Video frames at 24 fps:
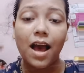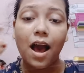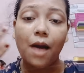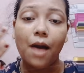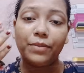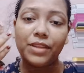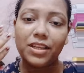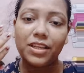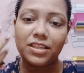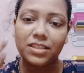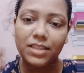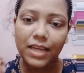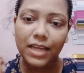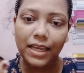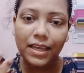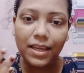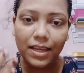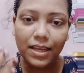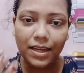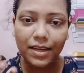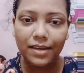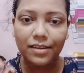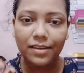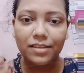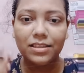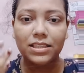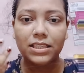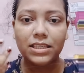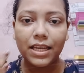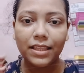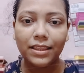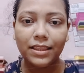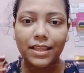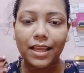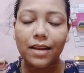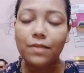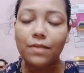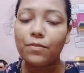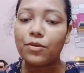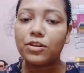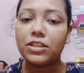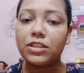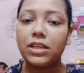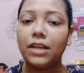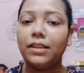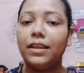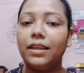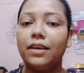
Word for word: আমাদের সেই হিট সেই তেল মশলা